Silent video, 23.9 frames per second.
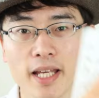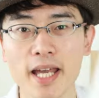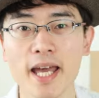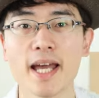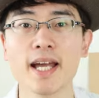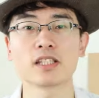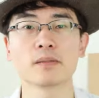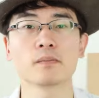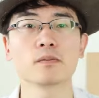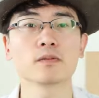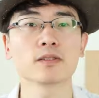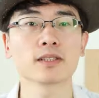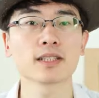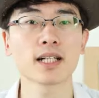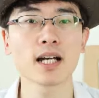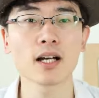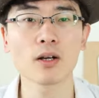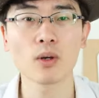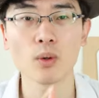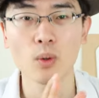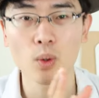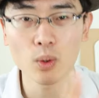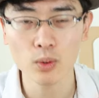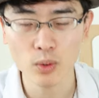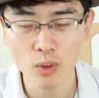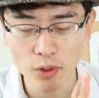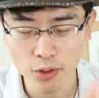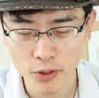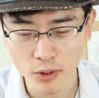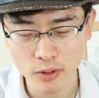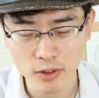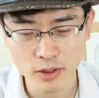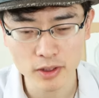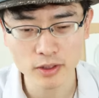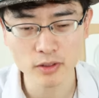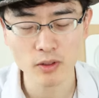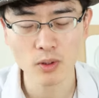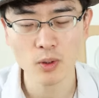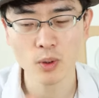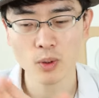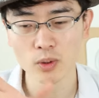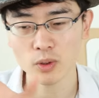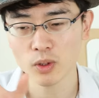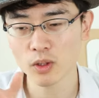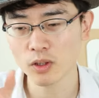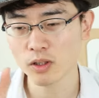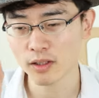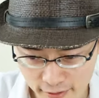で、自分がこの曲の
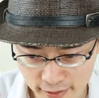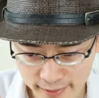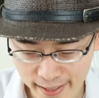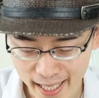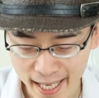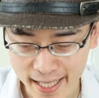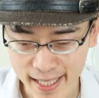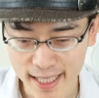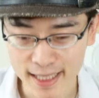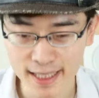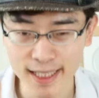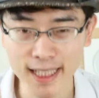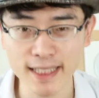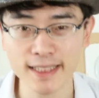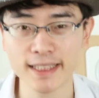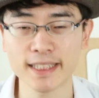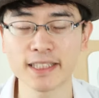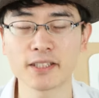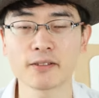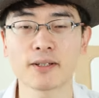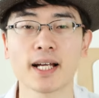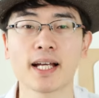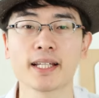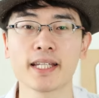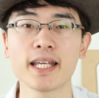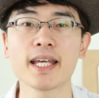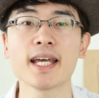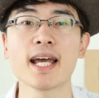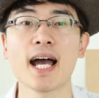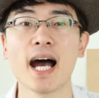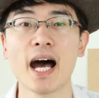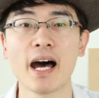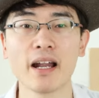この歌い出しが好きとかね、